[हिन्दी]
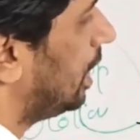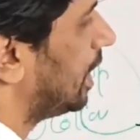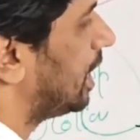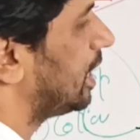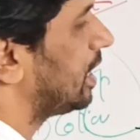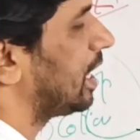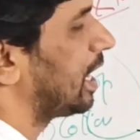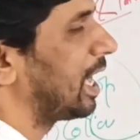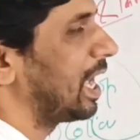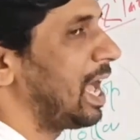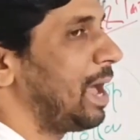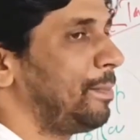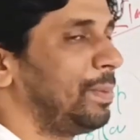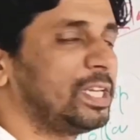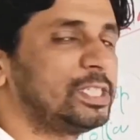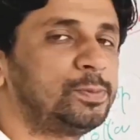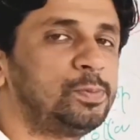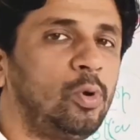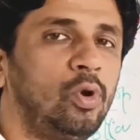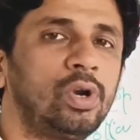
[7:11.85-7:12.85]
लेकिन अगर
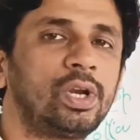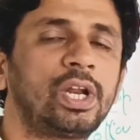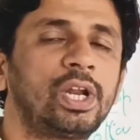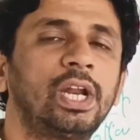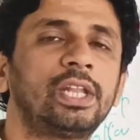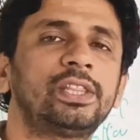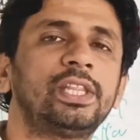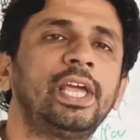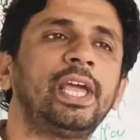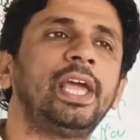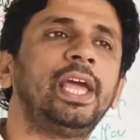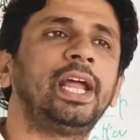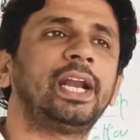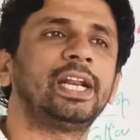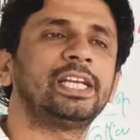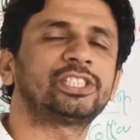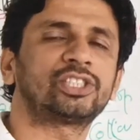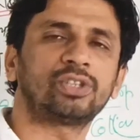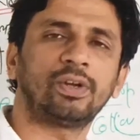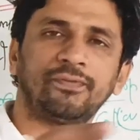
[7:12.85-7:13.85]
आप एक्सपोर्ट करते हैं
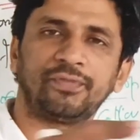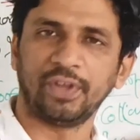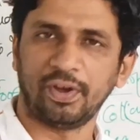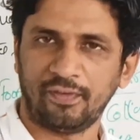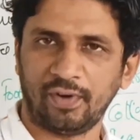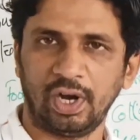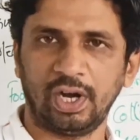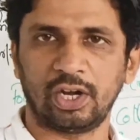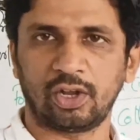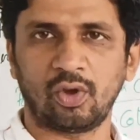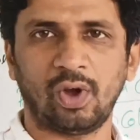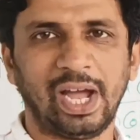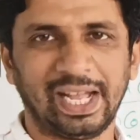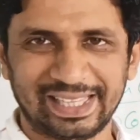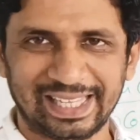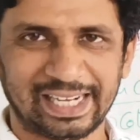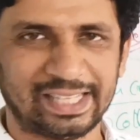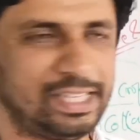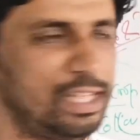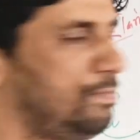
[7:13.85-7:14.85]
रेस्ट ऑफ द वर्ल्ड को
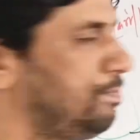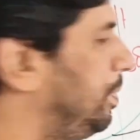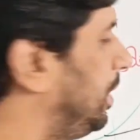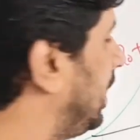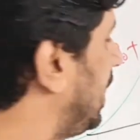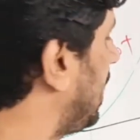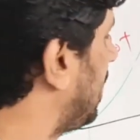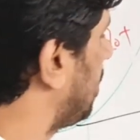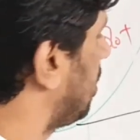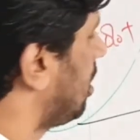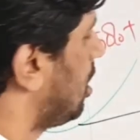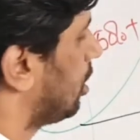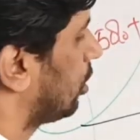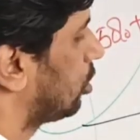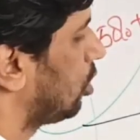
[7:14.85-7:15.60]
अदर देन ब्रिटेन